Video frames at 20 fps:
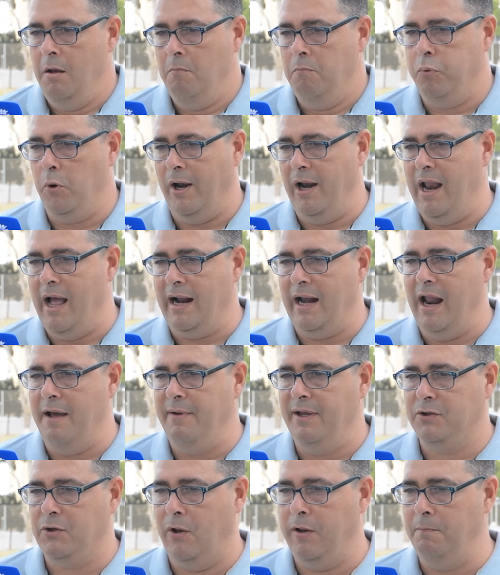Pues la
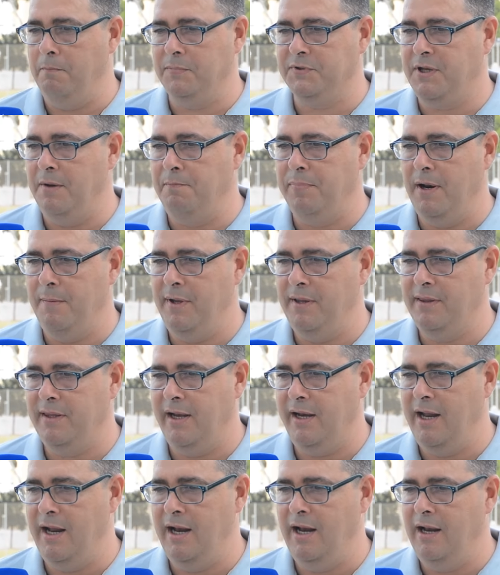clave es simplemente
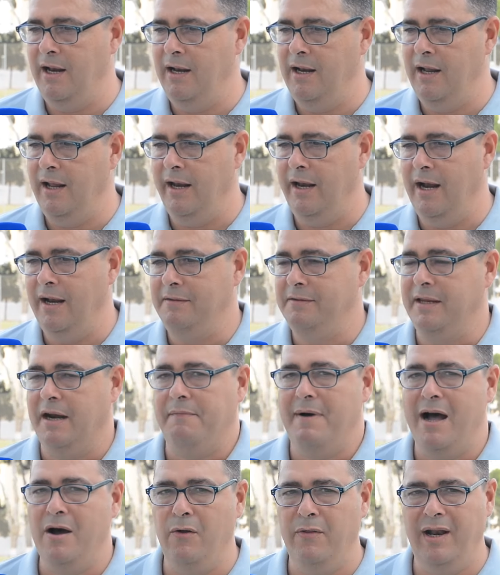en el, en el
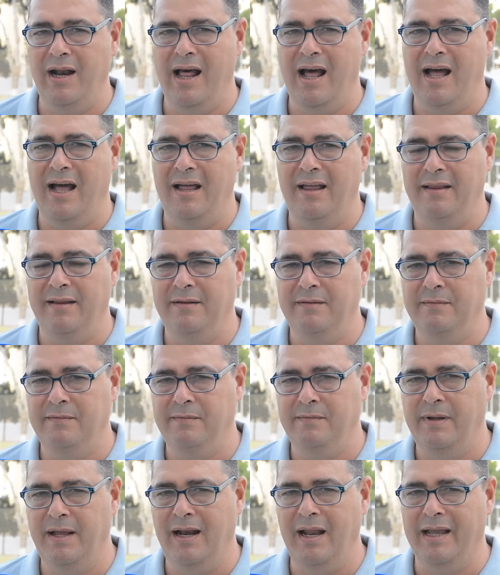trabajo
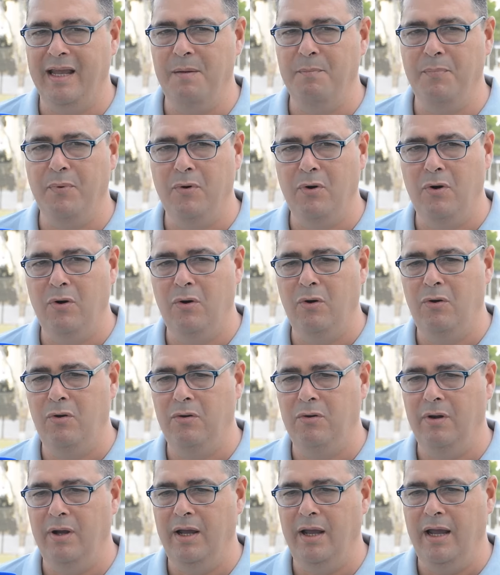del equipo,
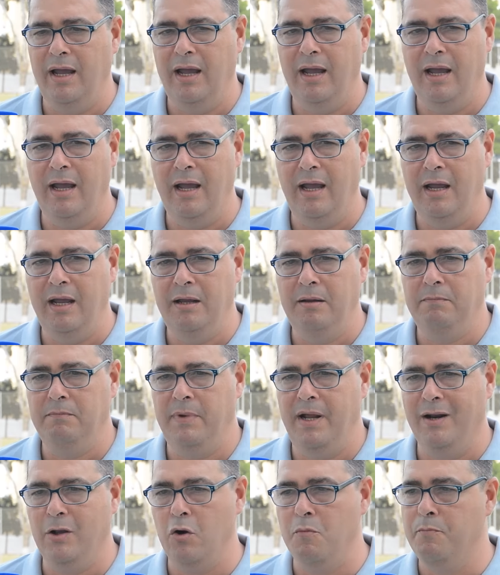eh,
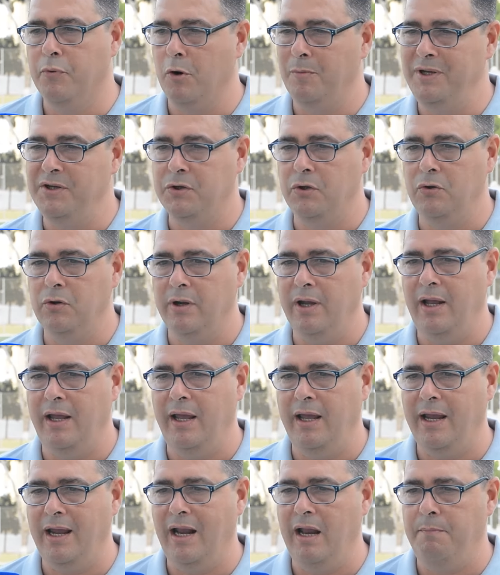el compromiso
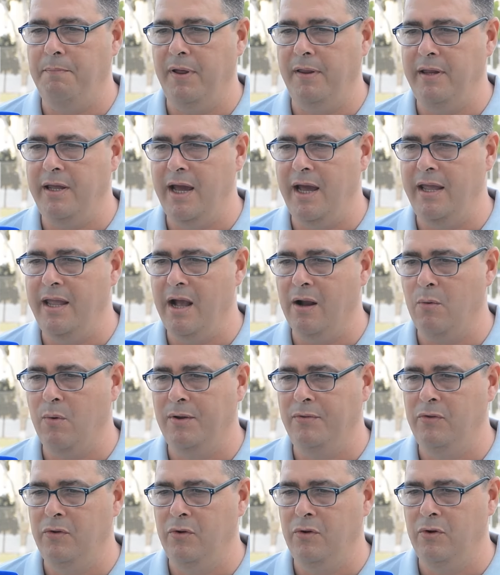que, les pedía a ellas
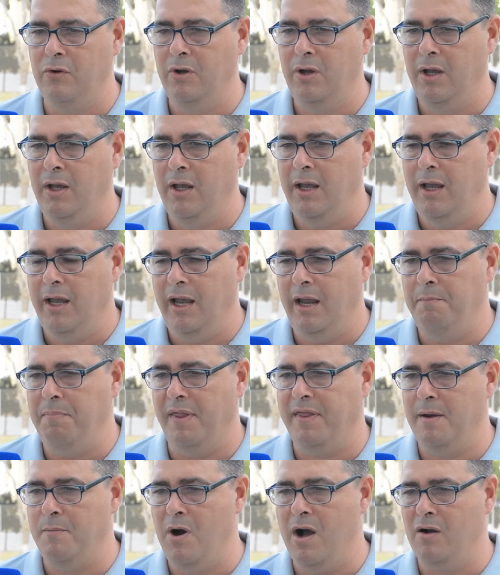cuando,
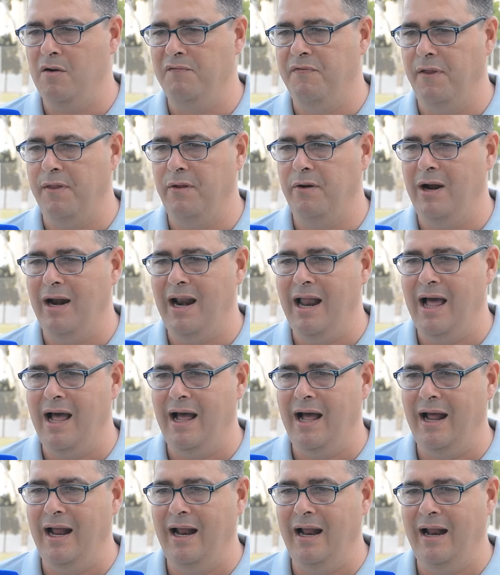empezamos a confeccionar
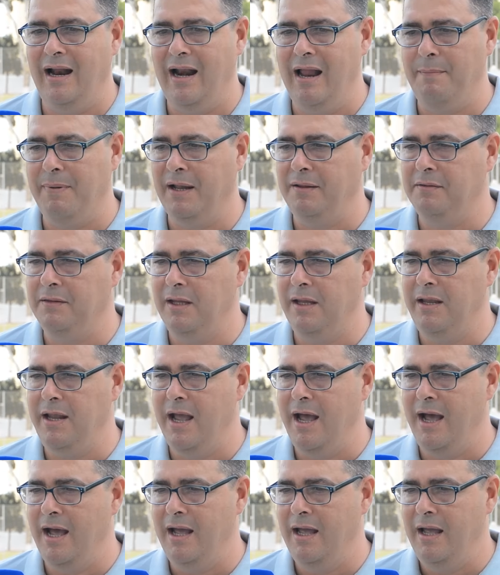la,
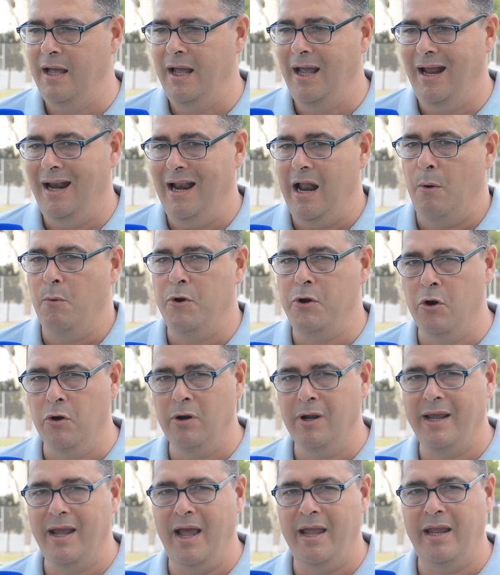plantilla, la
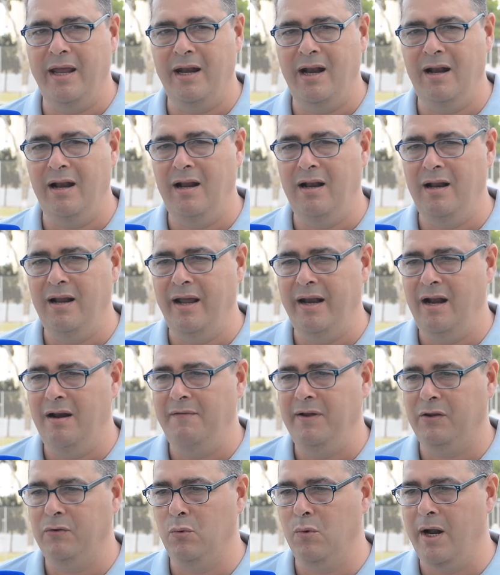unión que hay en el,
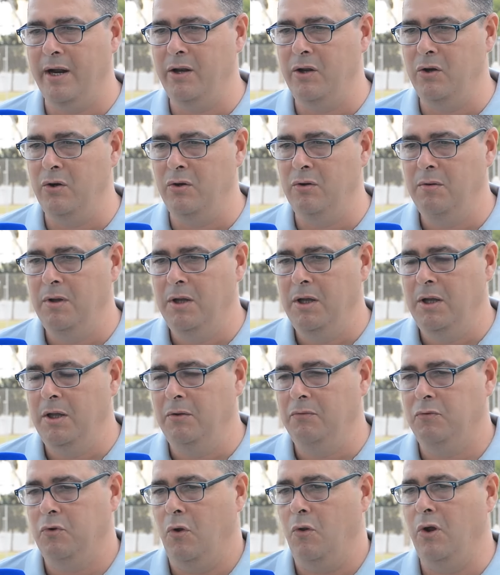vestuario,
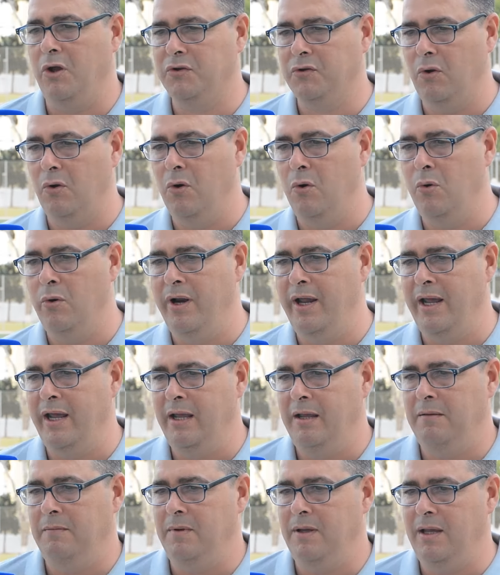todo eso lo
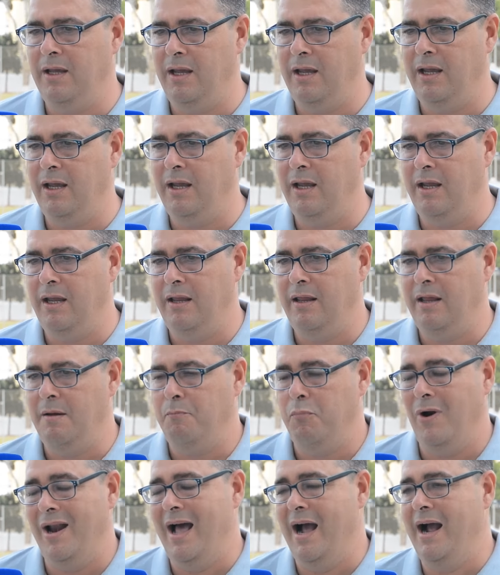une y
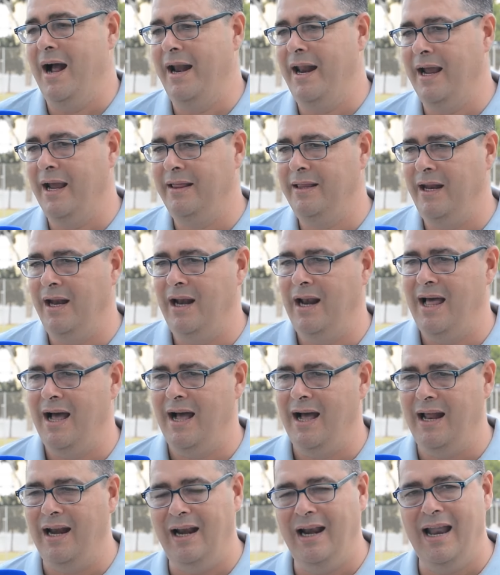después las ganas que tienen
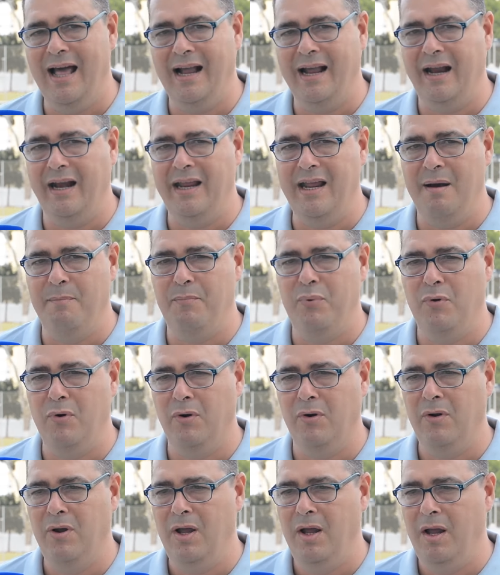las crías
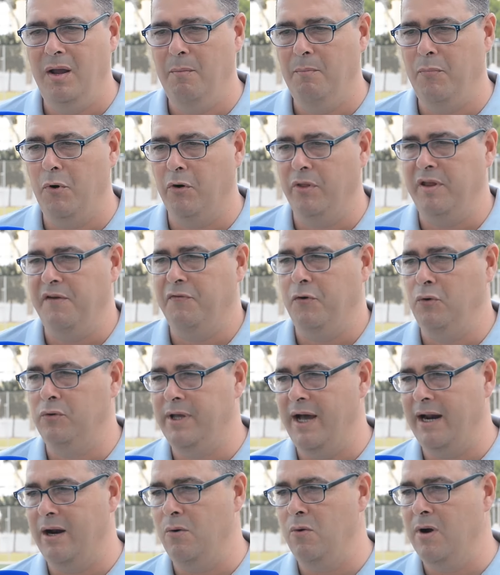por,
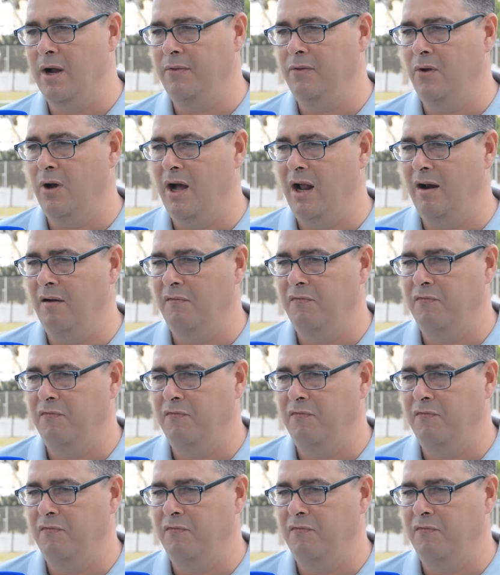disfrutar jugando al